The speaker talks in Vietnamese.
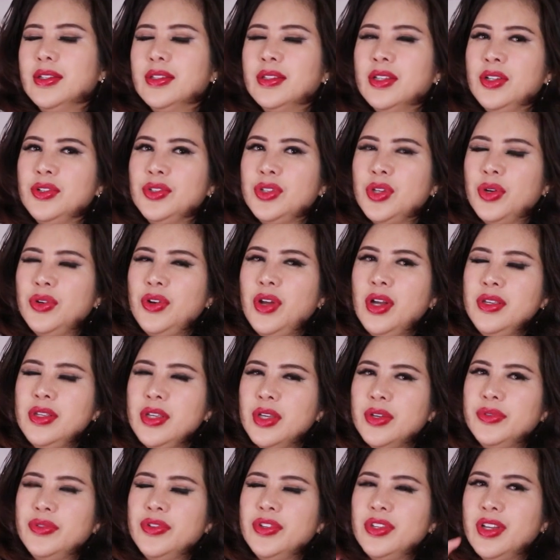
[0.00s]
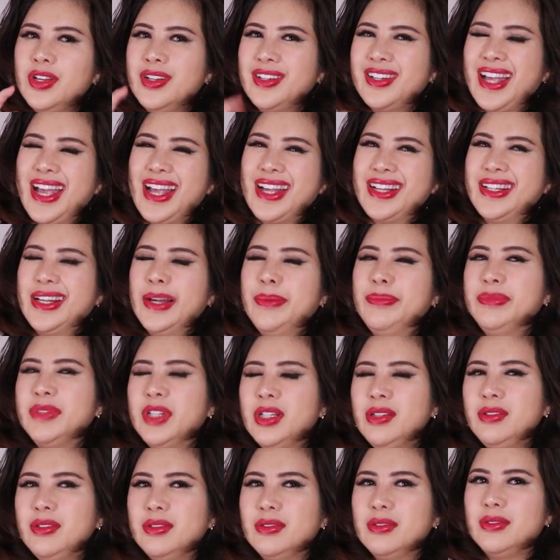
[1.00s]
từ chỗ đó nhị phu nhân càng căm
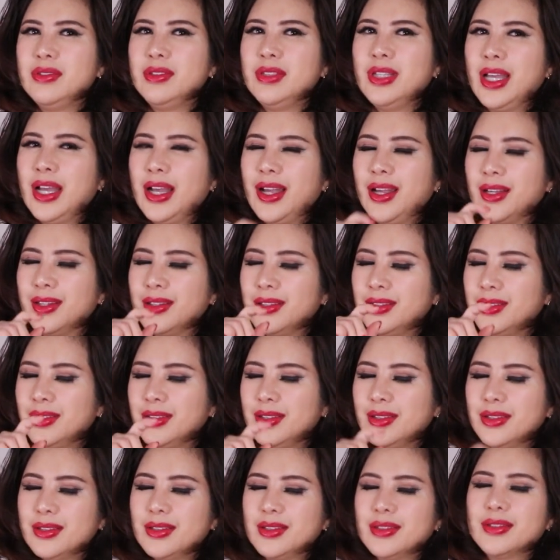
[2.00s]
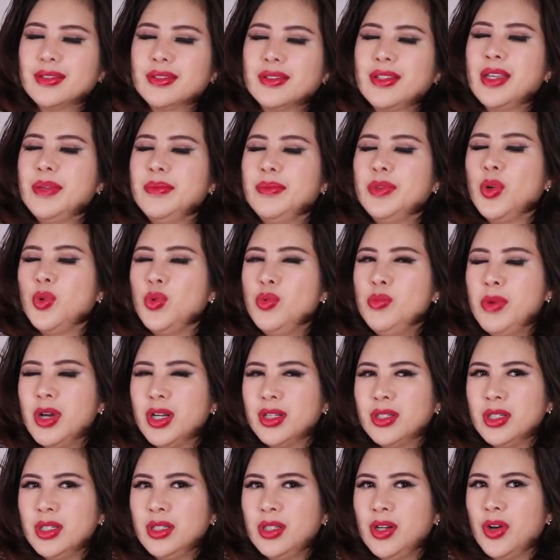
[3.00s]
tức và tìm đủ mọi
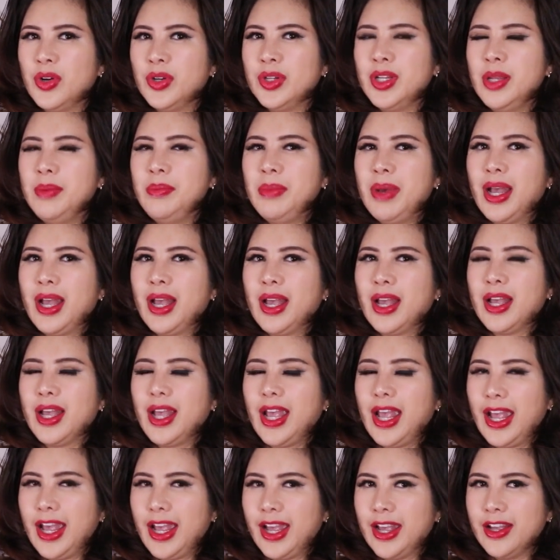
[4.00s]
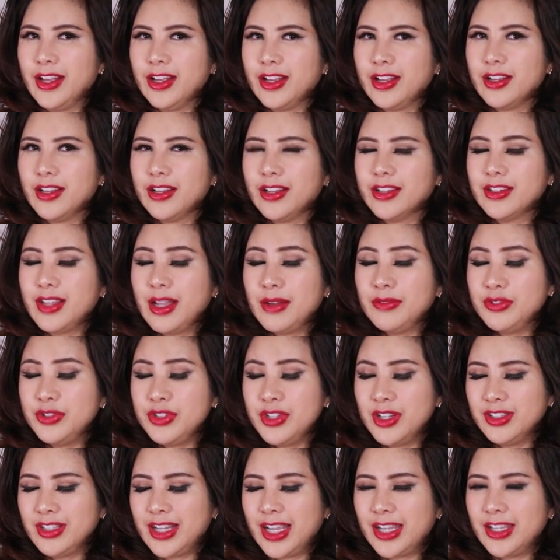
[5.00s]
cơ hội để mà hạ tam phu
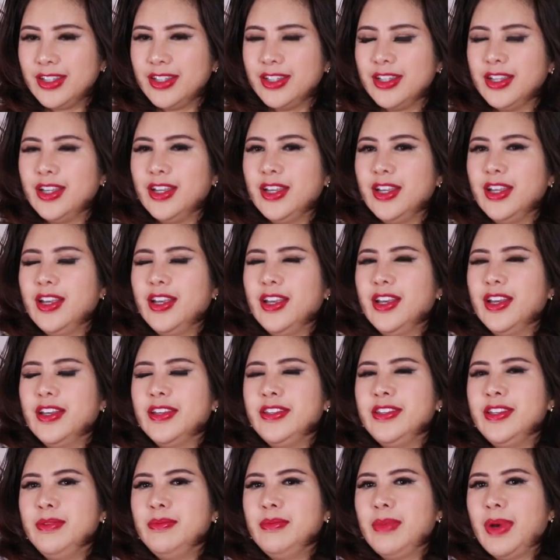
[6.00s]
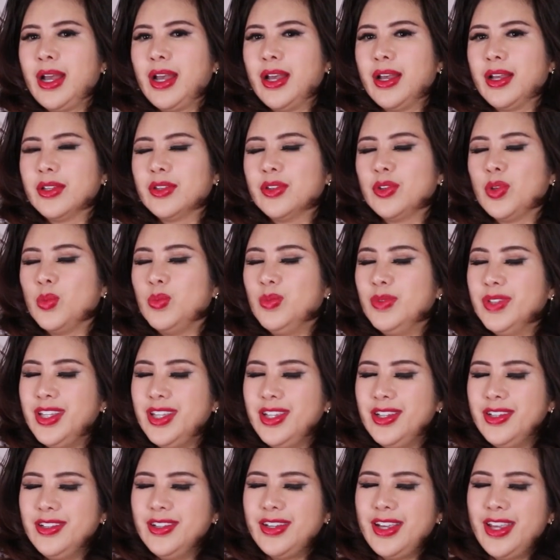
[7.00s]
nhân này nhưng mà tụng
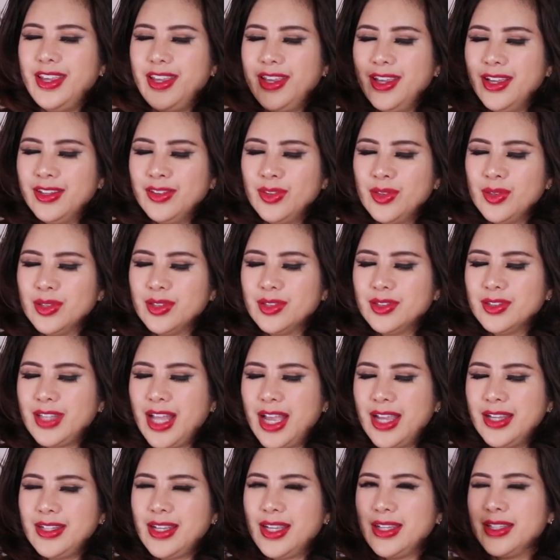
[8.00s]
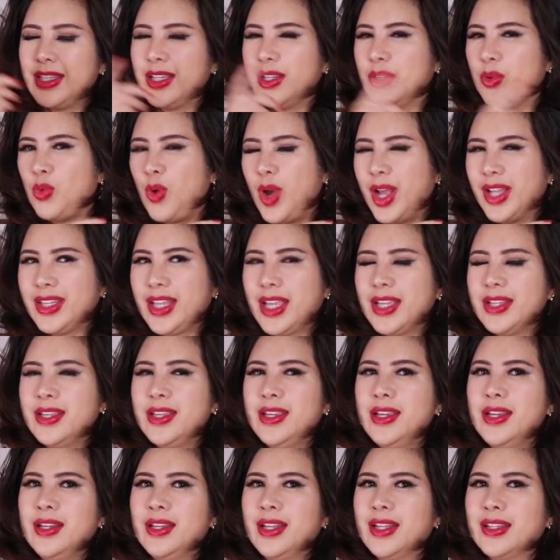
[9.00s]
liên nghe tai này thì qua tai
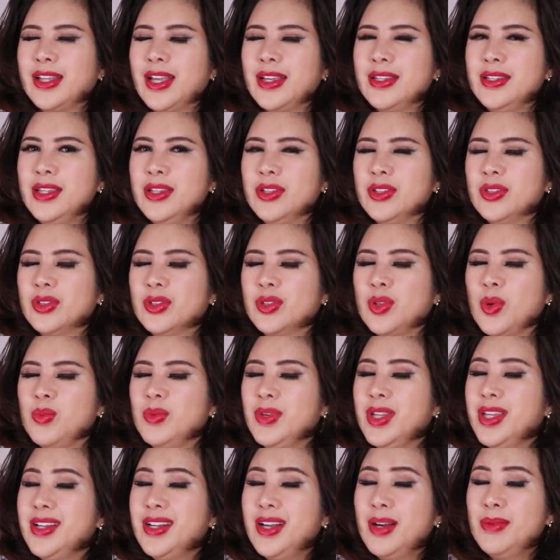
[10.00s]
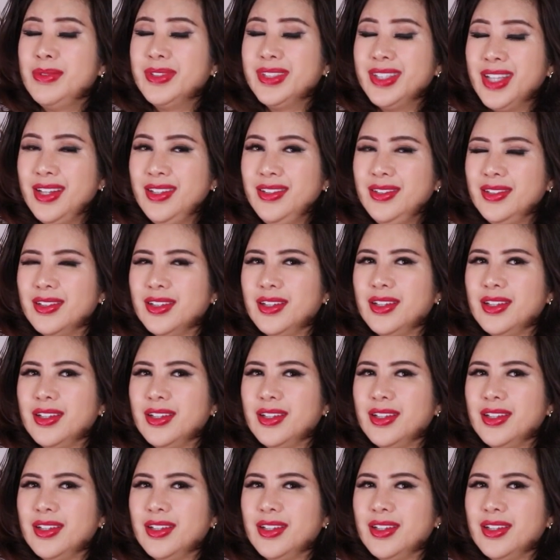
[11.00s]
kia là tại vì tụng liên không có tin